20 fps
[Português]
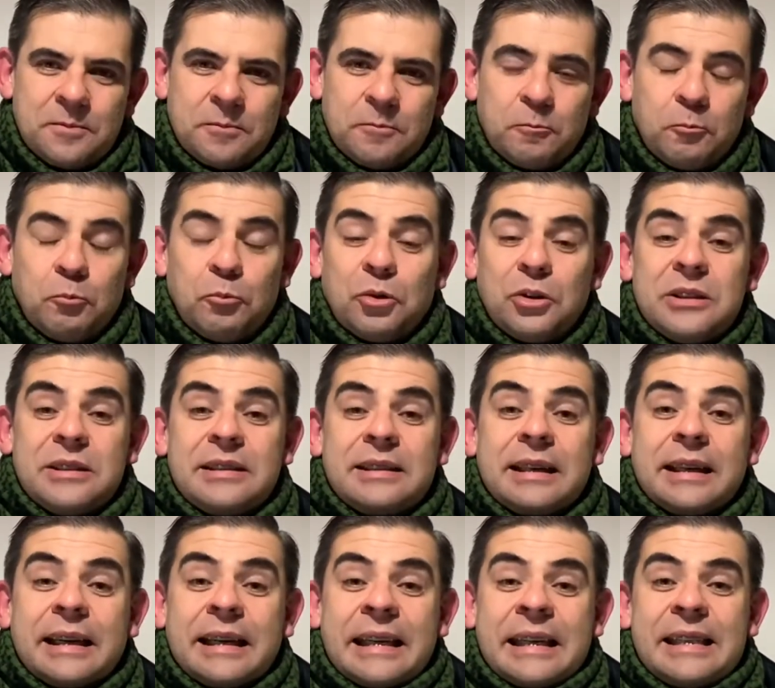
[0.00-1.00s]
pois
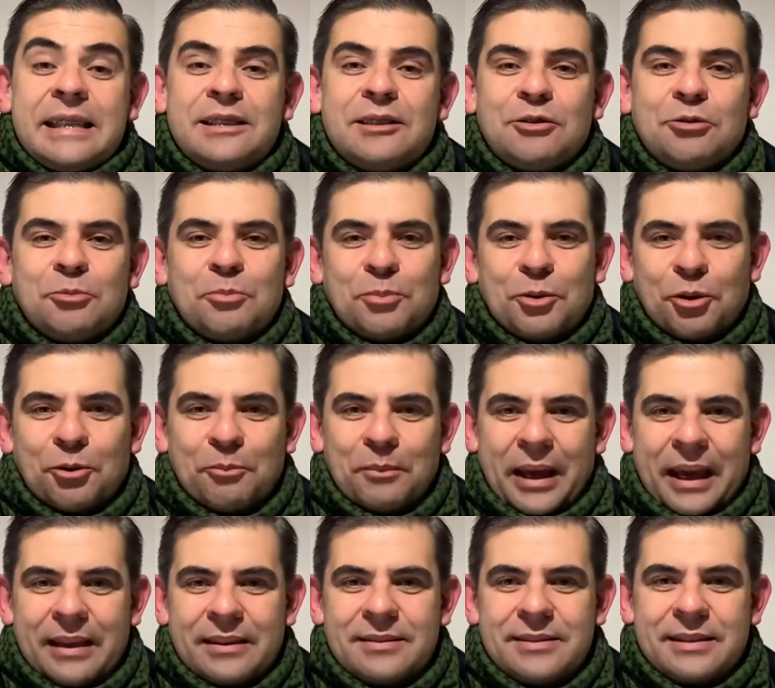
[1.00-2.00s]
Cristo
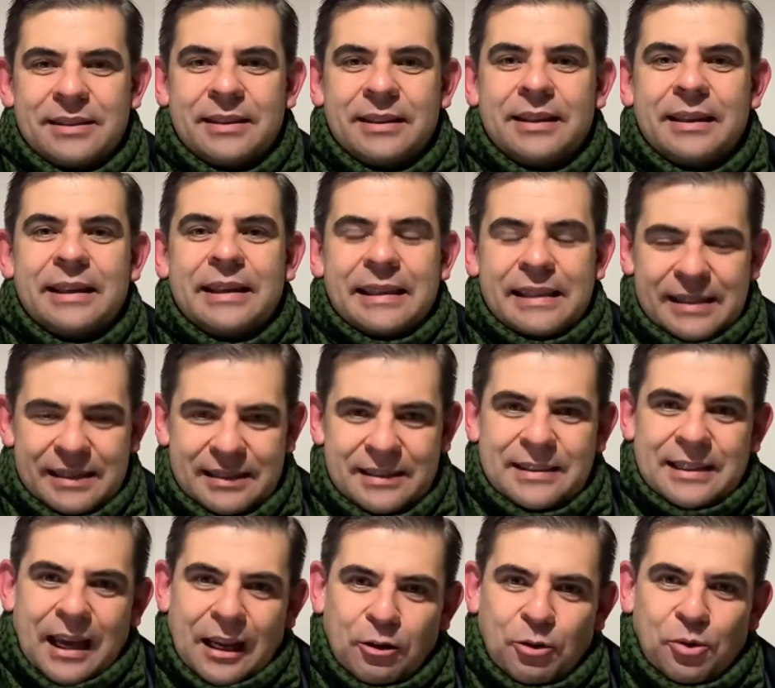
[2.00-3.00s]
promete
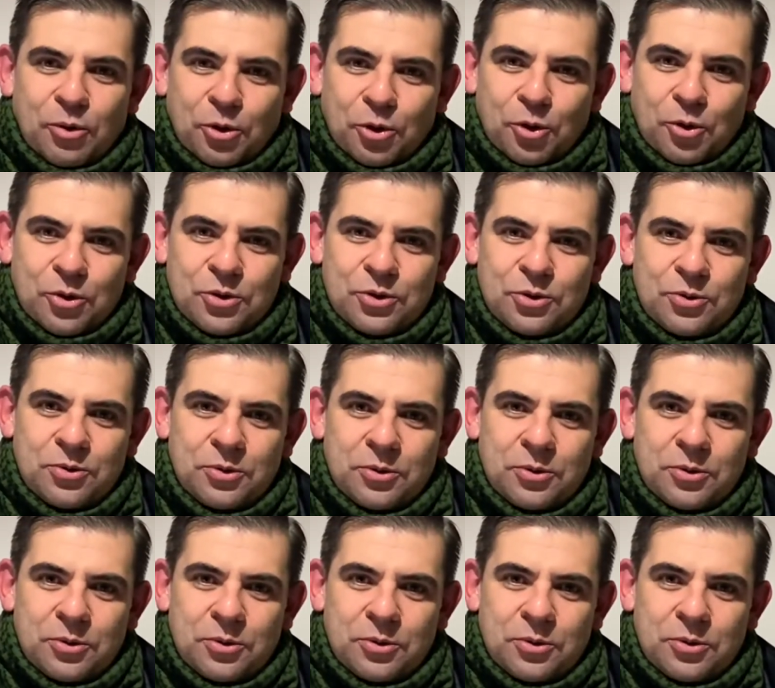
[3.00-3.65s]
estar conosco.